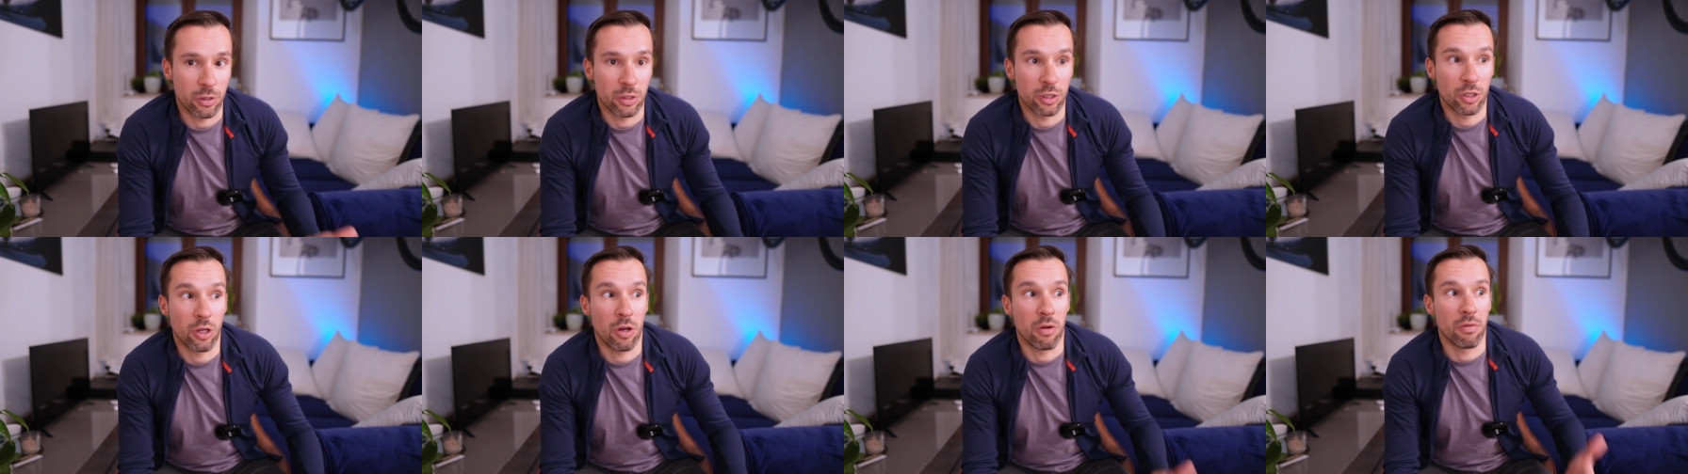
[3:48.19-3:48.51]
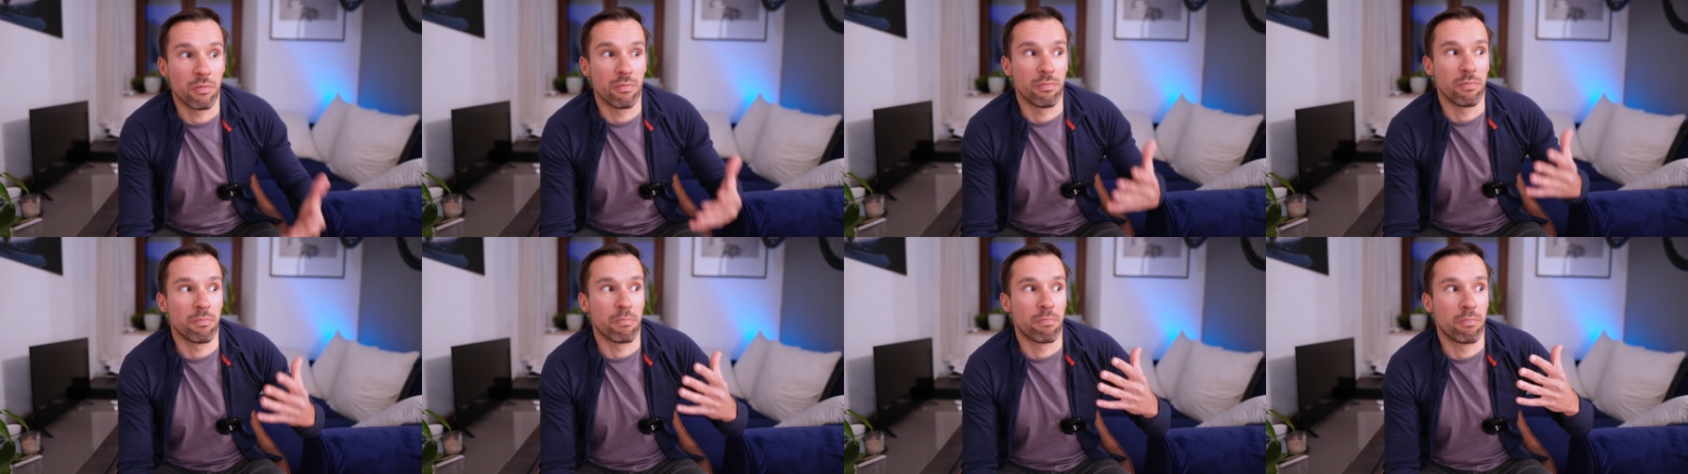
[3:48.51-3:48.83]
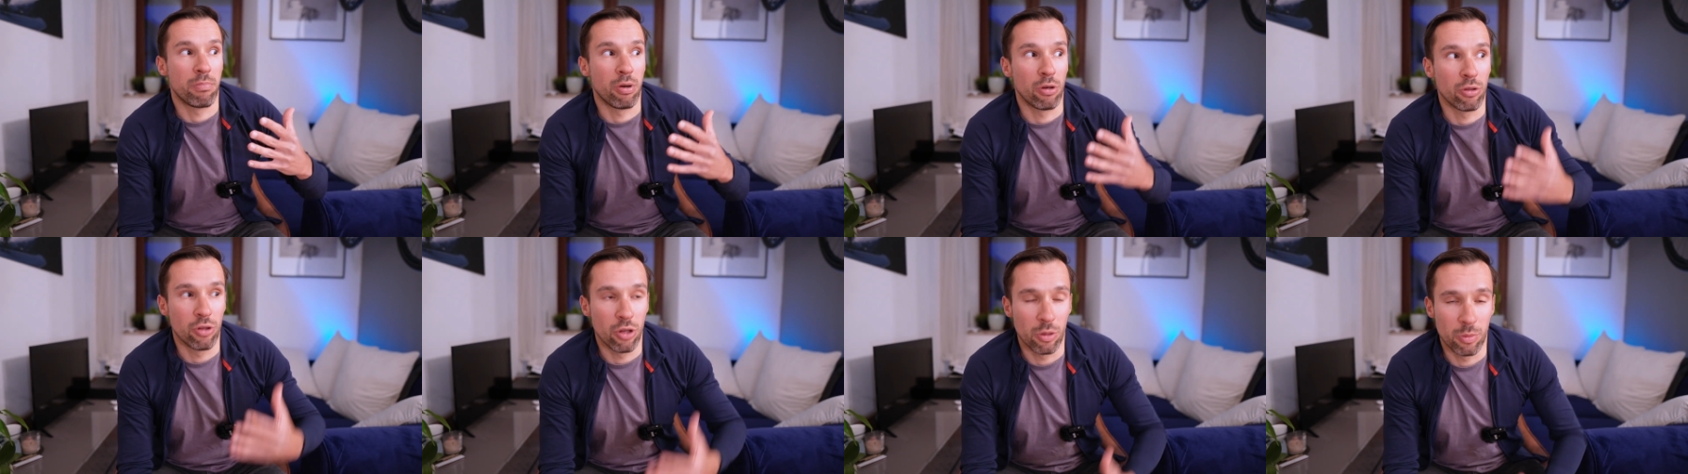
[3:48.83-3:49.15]
co
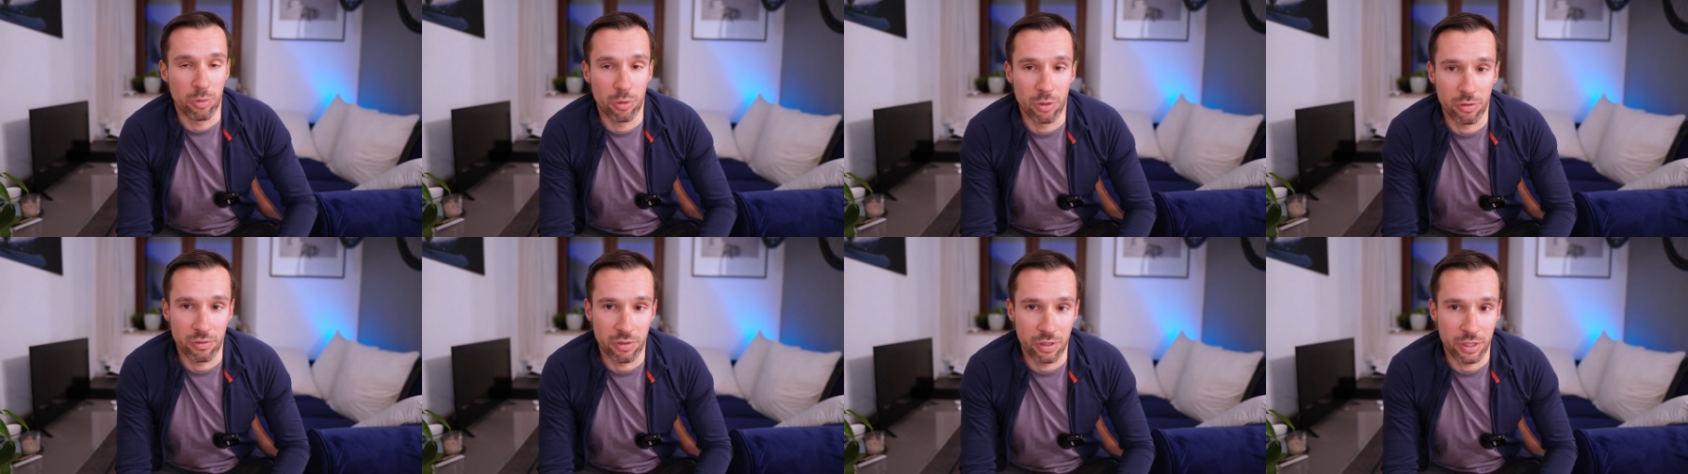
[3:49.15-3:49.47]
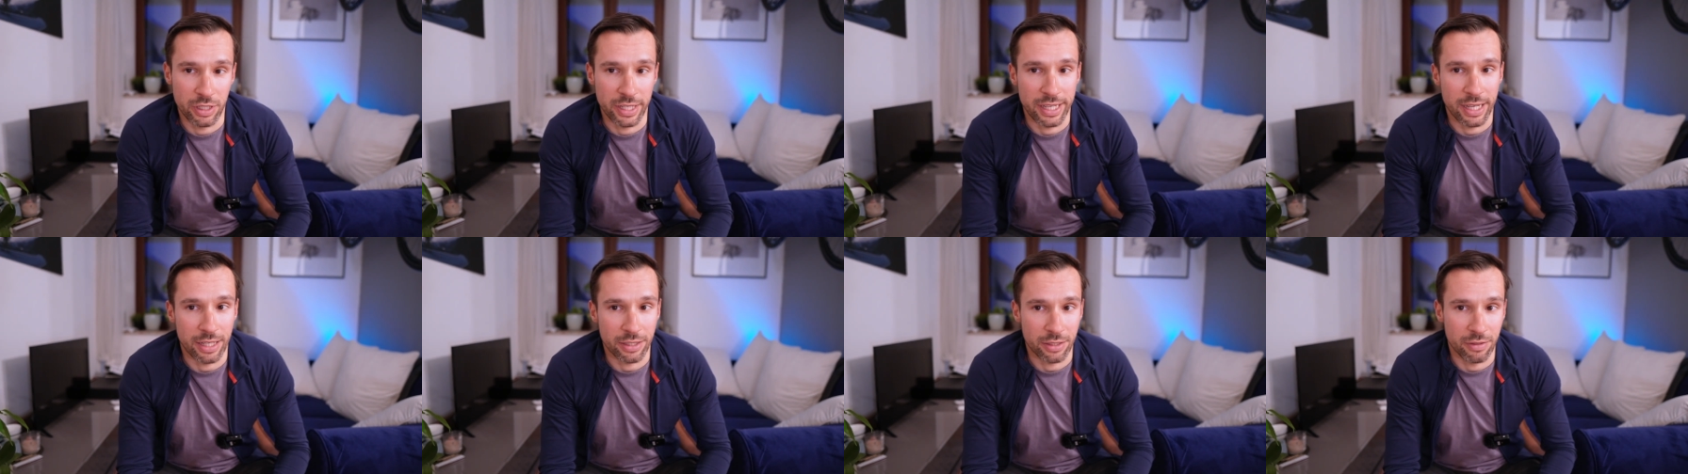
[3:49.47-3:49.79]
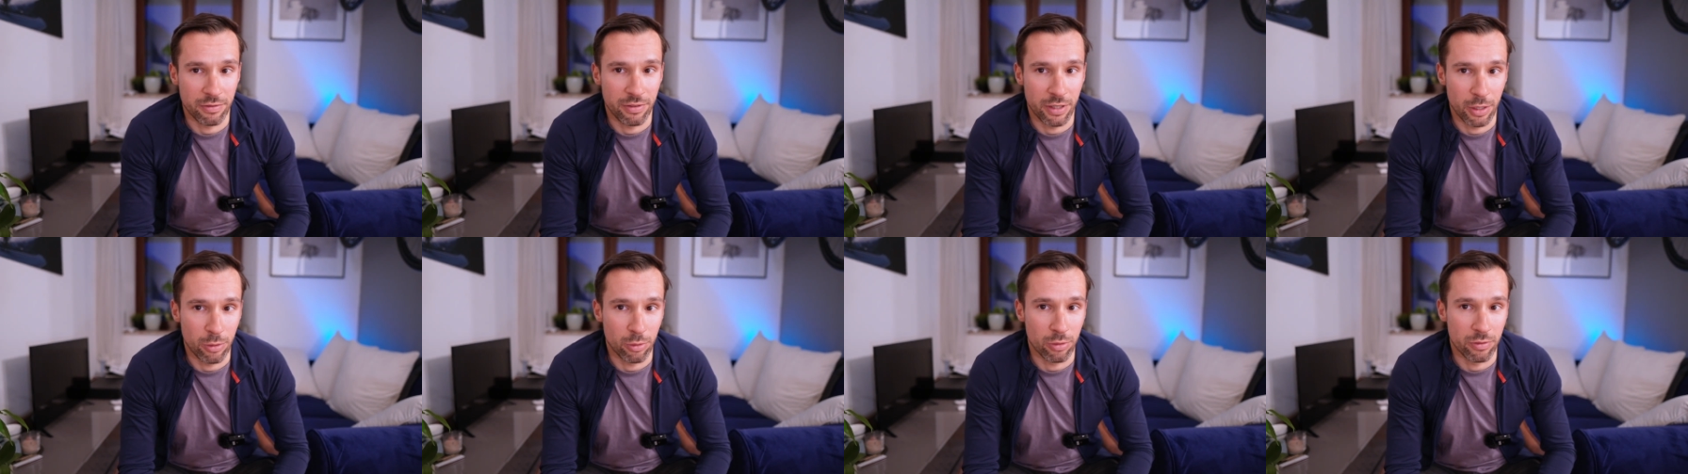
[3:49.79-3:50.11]
podobno wynika
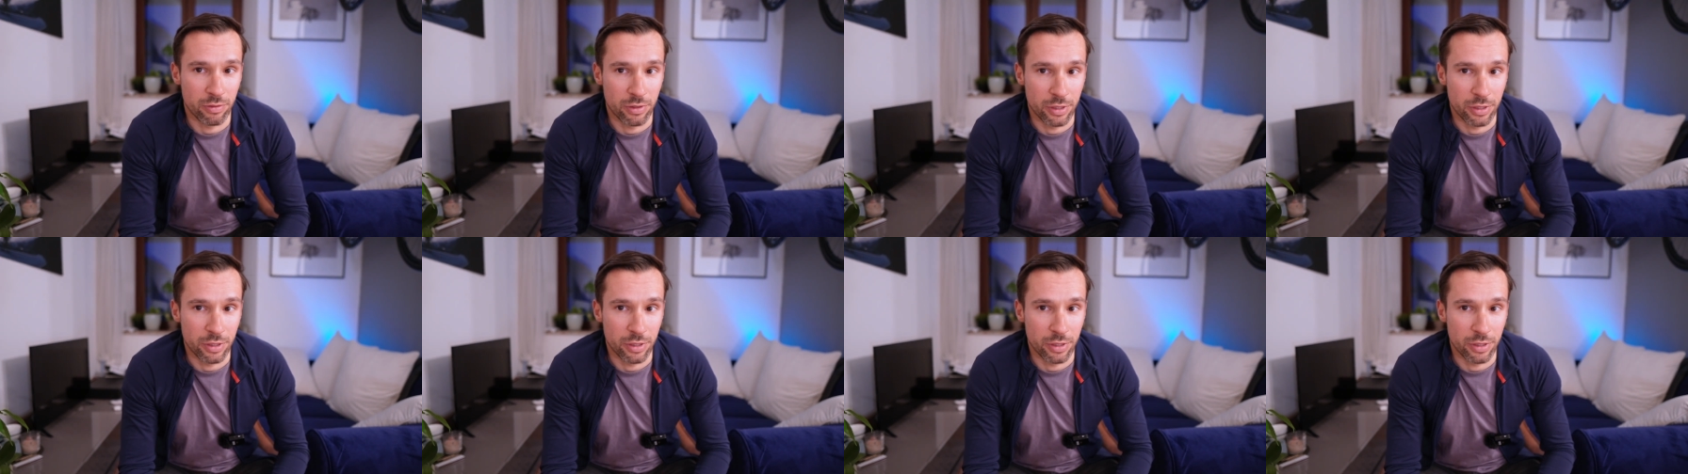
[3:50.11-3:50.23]
z wielu